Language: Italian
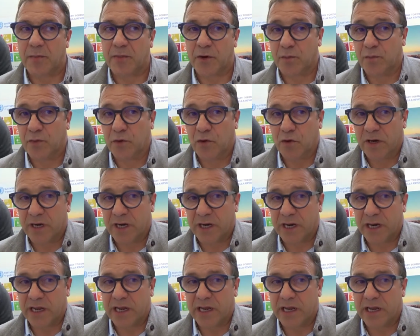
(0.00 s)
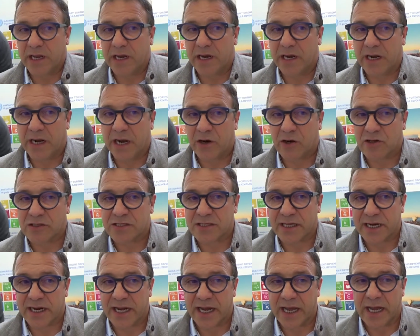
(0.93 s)
proporre la
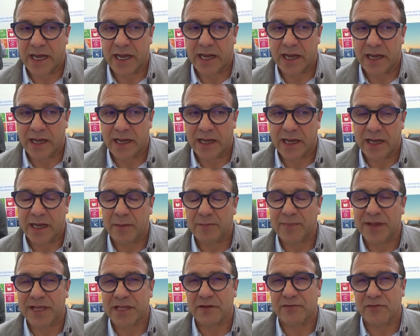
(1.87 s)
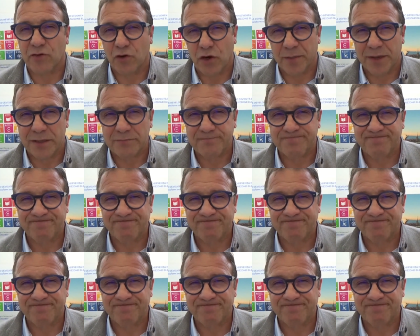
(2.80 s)
nostra eh, piattaforma